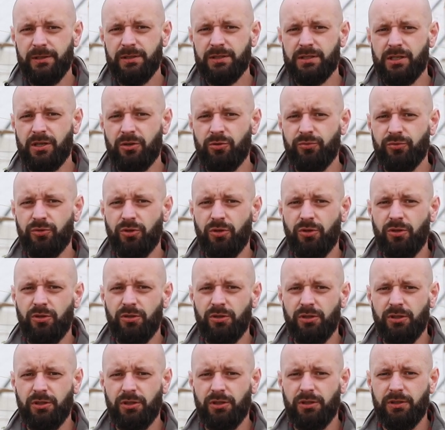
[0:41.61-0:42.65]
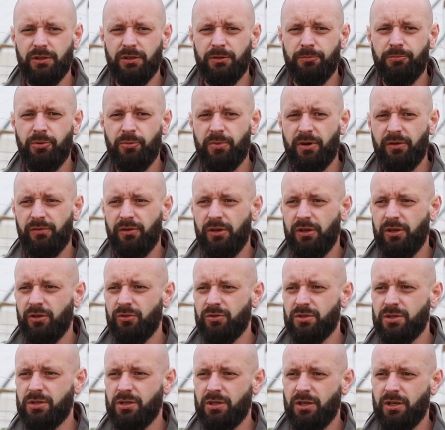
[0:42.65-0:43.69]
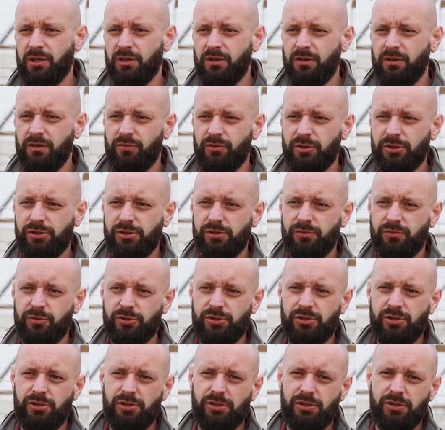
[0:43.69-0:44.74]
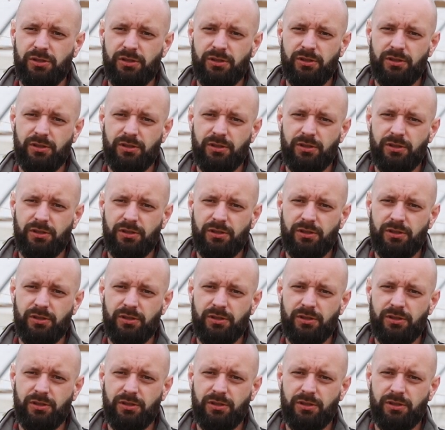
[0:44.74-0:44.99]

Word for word: zarówno e, poprawiający jej właściwości